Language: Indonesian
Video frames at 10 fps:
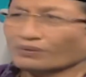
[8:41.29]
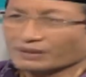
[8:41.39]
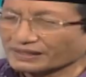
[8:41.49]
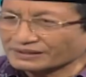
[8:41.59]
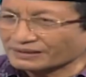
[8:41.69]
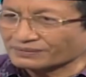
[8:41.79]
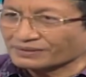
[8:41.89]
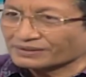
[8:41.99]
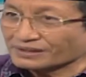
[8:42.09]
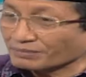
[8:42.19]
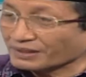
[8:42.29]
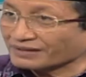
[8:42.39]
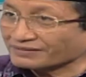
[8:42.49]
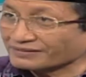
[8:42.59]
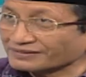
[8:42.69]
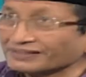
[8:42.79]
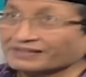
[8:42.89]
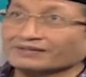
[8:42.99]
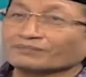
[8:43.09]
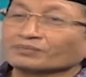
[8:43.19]
Oh nggak tahu, terima kasih.
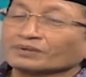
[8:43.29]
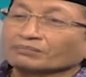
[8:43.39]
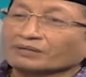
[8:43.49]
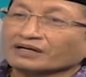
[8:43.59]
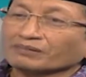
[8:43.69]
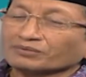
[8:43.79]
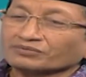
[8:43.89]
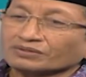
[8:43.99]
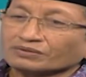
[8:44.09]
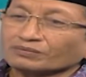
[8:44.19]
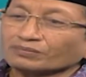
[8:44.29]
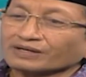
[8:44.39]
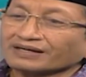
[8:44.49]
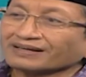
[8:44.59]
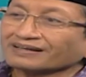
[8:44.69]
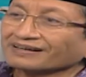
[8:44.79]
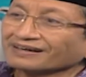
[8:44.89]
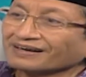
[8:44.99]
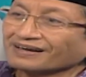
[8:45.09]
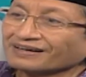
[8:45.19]
Jadi menara masjid itu bukan
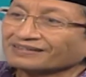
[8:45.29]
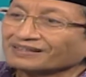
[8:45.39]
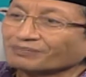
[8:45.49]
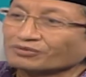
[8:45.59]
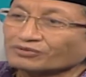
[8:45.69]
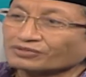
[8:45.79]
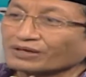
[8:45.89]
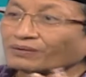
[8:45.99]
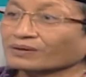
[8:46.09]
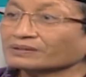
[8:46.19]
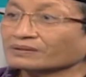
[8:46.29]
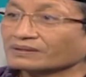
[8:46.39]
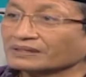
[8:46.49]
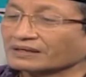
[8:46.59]
gagah-gagahan, tapi sosial kontrol ya.